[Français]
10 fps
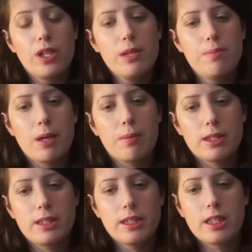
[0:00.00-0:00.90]
hyper
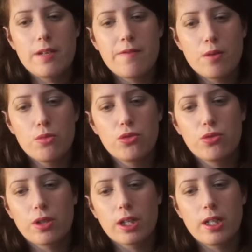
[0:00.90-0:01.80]
pratique la
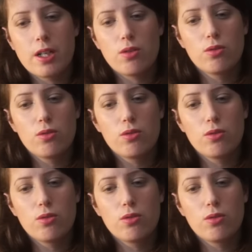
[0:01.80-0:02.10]
fermeture éclair